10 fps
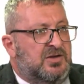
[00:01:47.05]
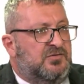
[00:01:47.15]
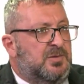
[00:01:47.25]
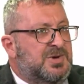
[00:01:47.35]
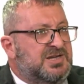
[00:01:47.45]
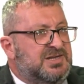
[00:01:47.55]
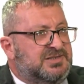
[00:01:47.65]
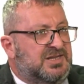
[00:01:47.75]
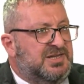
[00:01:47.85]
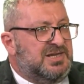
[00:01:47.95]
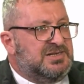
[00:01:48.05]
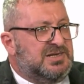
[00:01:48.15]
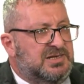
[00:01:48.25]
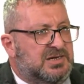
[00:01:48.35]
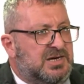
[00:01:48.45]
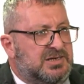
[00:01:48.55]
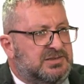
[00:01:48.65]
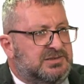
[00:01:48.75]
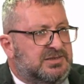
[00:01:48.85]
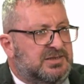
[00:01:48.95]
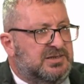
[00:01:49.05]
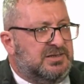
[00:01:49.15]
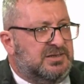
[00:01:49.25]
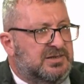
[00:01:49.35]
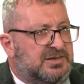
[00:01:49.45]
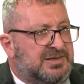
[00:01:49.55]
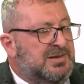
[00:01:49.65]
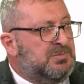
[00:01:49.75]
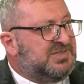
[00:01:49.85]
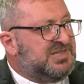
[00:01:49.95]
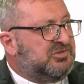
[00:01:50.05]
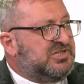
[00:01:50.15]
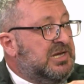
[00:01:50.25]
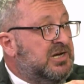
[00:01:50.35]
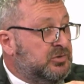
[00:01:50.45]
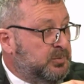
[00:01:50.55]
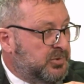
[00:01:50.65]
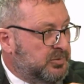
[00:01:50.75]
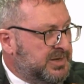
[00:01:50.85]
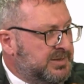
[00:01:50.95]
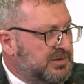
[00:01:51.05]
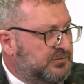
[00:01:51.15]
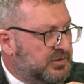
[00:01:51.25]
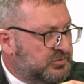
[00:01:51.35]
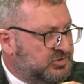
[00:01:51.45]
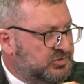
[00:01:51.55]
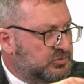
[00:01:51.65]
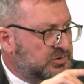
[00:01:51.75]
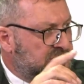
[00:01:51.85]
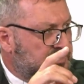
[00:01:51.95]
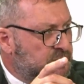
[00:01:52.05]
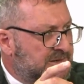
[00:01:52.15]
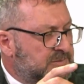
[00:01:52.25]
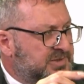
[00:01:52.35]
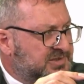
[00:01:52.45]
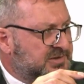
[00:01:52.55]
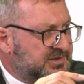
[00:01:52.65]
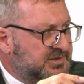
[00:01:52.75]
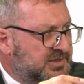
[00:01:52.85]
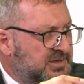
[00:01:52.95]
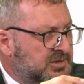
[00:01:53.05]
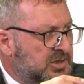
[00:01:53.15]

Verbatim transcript: فبقيت كذلك لغايه آه، لما صارت الحرب بين الفرس والرومان البيزنطيين